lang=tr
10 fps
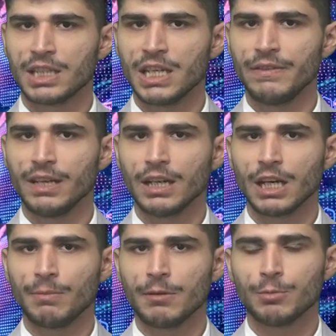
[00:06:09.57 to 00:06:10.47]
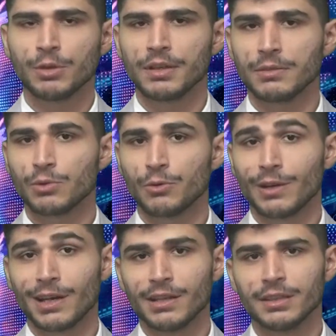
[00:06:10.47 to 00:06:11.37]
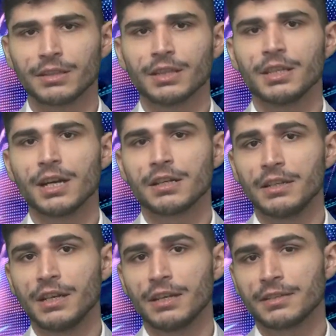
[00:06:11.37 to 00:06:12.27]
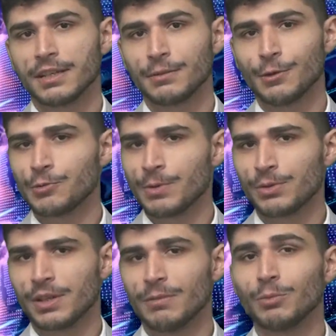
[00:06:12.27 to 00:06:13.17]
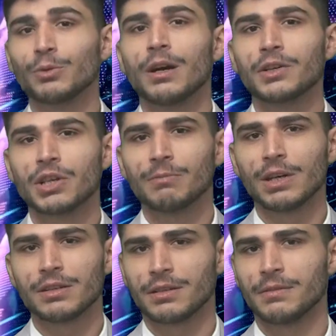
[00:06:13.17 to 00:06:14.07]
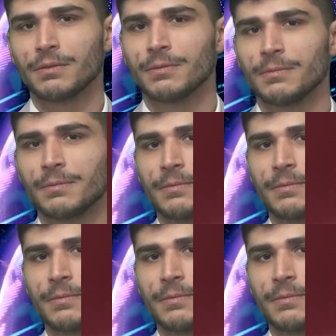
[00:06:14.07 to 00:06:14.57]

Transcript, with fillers: Tam Adana TV ana haber bülteninin sonuna geldik. Yarın yine aynı saatte görüşmek üzere. Mutlu akşamlar.